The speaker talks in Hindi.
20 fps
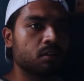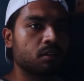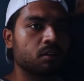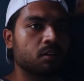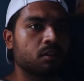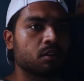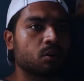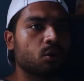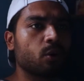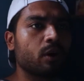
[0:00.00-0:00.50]
यूज़
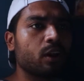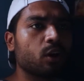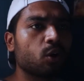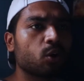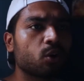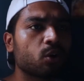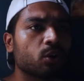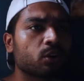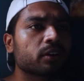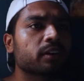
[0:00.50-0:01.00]
करो हेलो
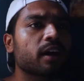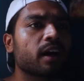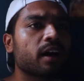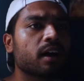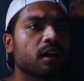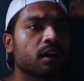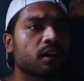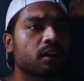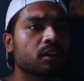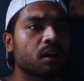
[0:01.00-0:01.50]
क्या
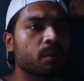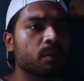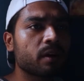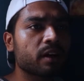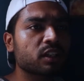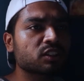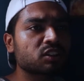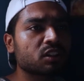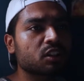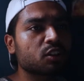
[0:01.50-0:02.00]
कभी
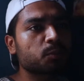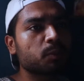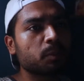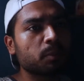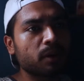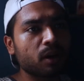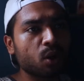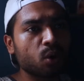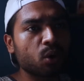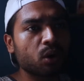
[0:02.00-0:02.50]
ज़रा शटर स्पीड
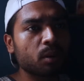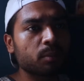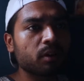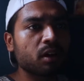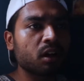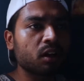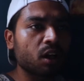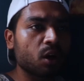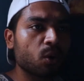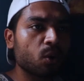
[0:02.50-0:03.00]
बढ़ाओ कभी
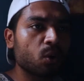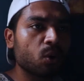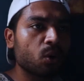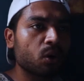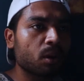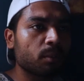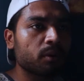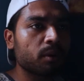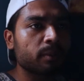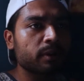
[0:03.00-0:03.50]
घटाओ
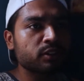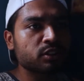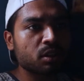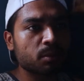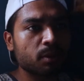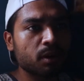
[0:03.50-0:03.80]
कभी अपर्चर